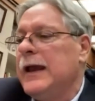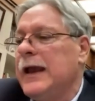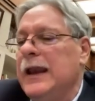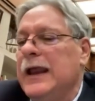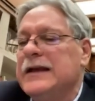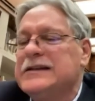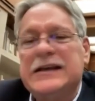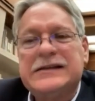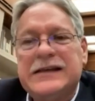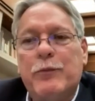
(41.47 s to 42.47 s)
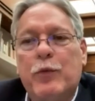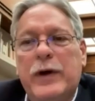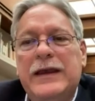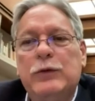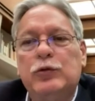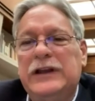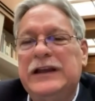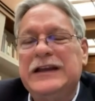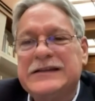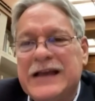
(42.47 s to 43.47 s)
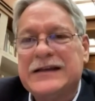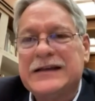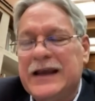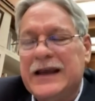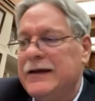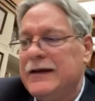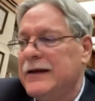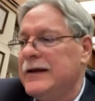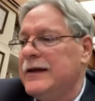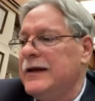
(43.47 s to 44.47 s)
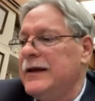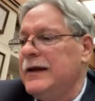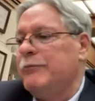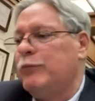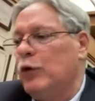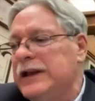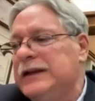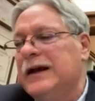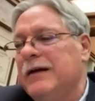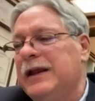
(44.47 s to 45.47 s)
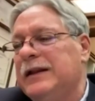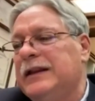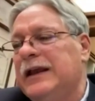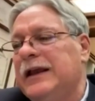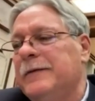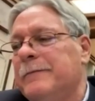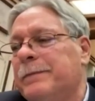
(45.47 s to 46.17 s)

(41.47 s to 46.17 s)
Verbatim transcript: que la CC puede utilizarse políticamente,